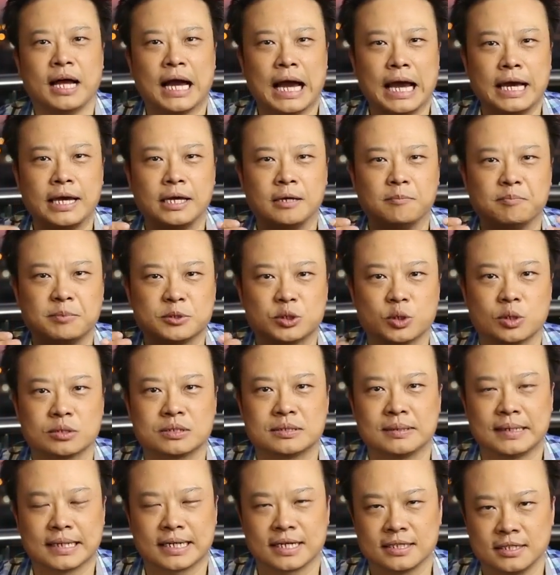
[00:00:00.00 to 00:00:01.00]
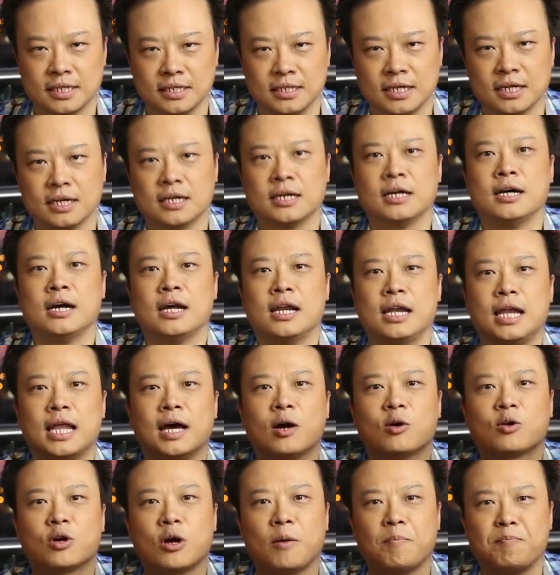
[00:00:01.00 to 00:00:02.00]
ให้ประสบความสำเร็จกันเยอะๆ
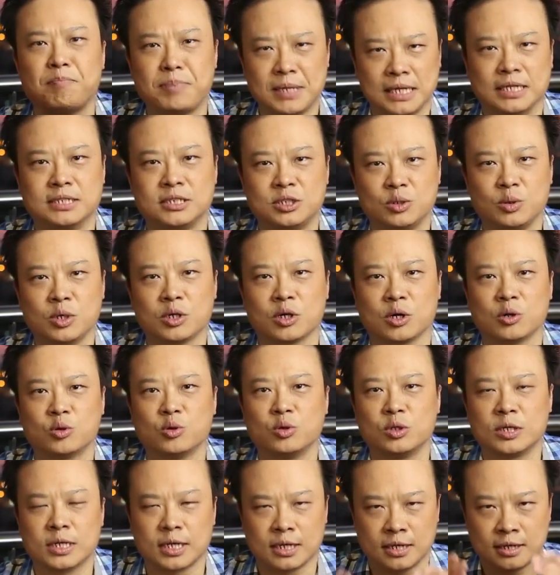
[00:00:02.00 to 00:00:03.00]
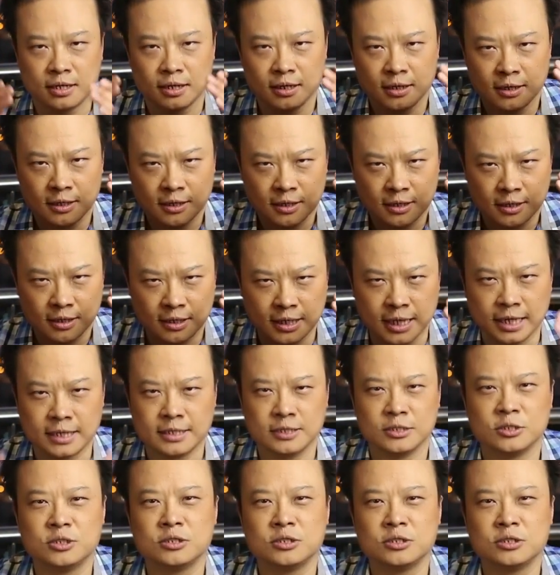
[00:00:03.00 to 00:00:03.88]
แล้วก็เปลี่ยนชีวิตของคุณกันใน